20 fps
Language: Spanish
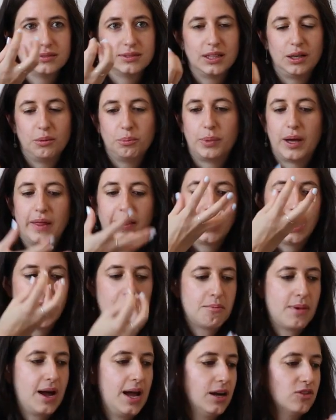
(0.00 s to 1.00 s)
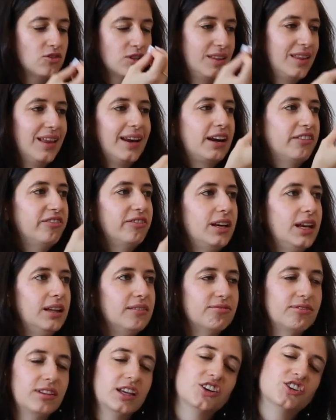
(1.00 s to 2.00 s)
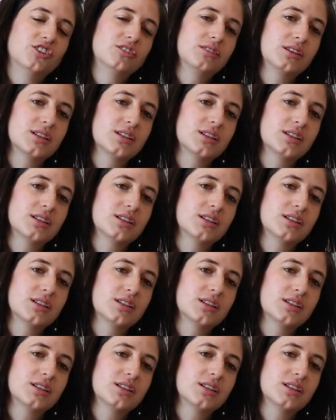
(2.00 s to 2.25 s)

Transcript: del, padre, la madre, o sea, del referente, ¿no?